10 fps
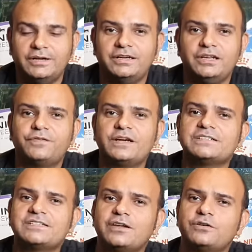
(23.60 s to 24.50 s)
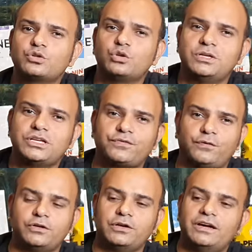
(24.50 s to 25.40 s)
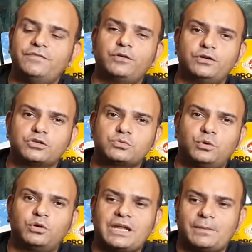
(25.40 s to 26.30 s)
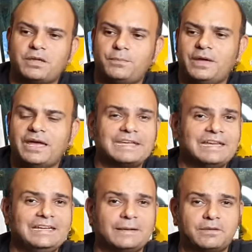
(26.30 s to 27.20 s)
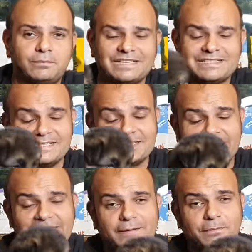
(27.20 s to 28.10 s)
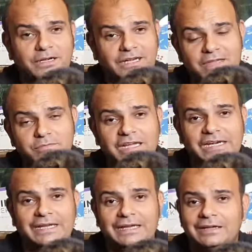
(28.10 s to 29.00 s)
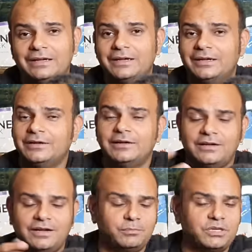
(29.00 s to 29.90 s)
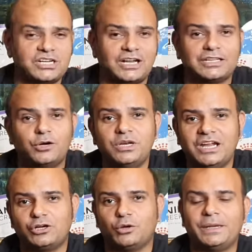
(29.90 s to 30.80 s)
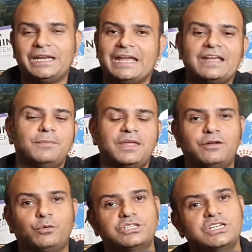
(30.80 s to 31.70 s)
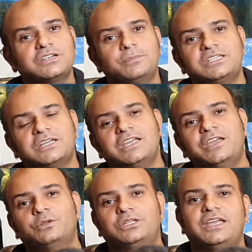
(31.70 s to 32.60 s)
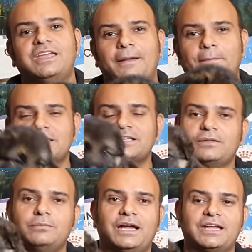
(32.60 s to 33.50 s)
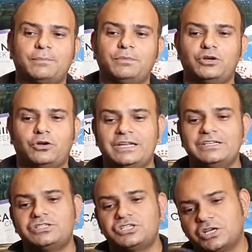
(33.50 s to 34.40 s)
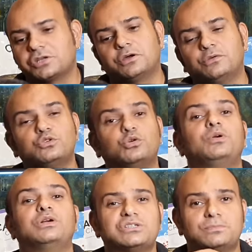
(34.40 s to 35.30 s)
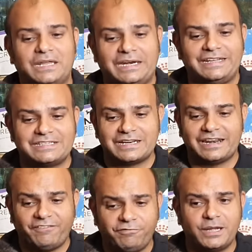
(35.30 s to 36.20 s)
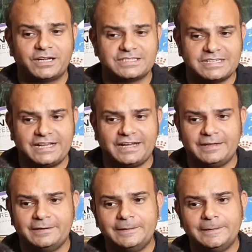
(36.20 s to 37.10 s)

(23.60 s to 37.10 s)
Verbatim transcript: डियर फ्रेंड्स थैंक यू सो मच फॉर योर लव फॉर योर सपोर्ट आपके प्यार के लिए आपकी ब्लेसिंग्स के लिए आपके टाइम के लिए हमेशा आता हूँ नया टॉपिक लेके मेरी कोशिश हमेशा यही होती है कि आपके साथ में आके अपनी नॉलेज शेयर करूँ जो भी कुछ मैंने इस लाइफ में आके सीखा है